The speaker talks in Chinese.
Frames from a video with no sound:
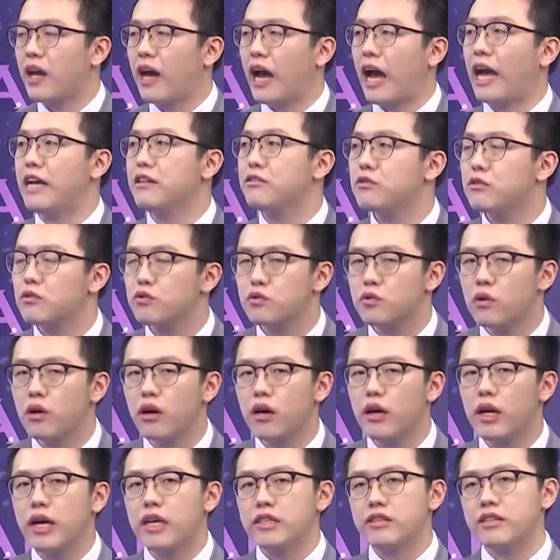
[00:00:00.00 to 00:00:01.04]
还是
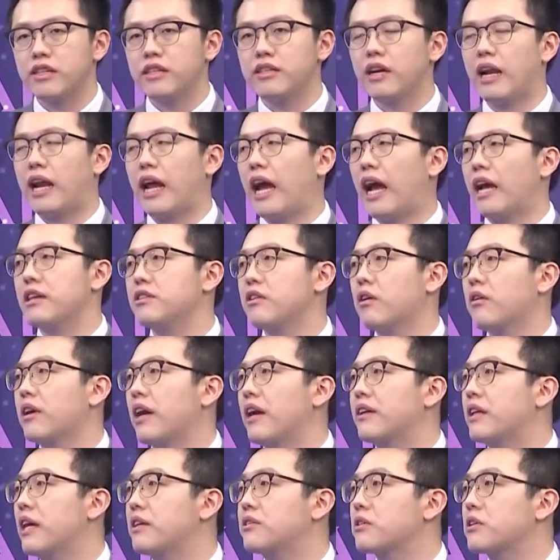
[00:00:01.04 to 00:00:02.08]
说接下来还是要
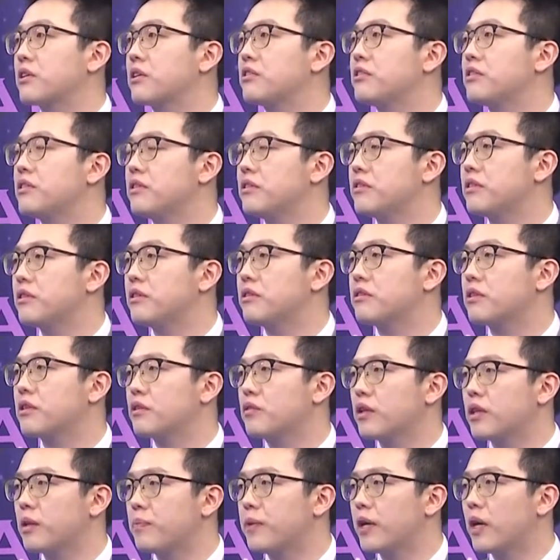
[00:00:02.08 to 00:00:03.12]
看待整个景气策
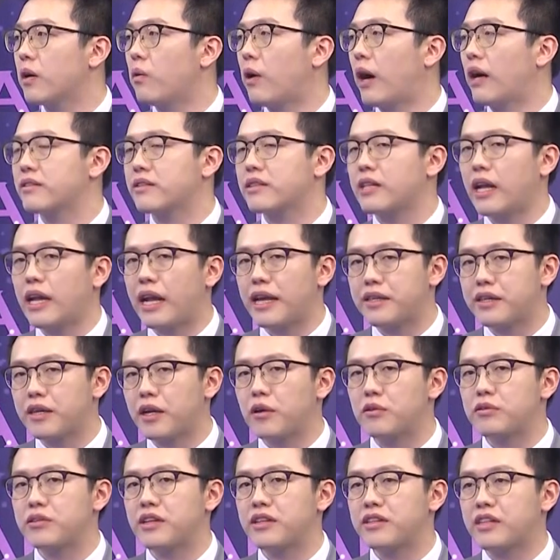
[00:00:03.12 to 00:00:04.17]
略的变化，再来
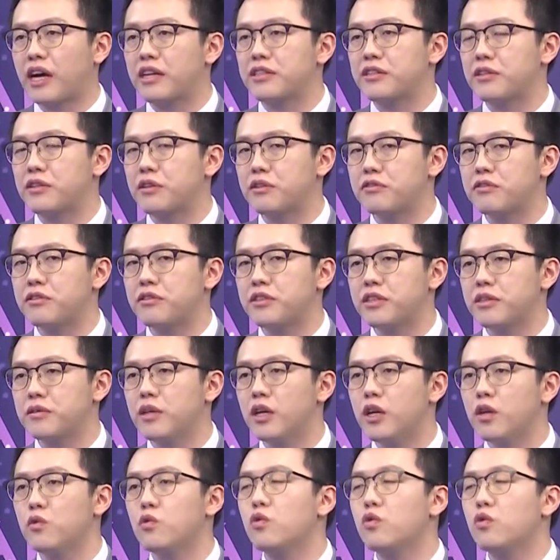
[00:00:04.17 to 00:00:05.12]
调节当前的资金。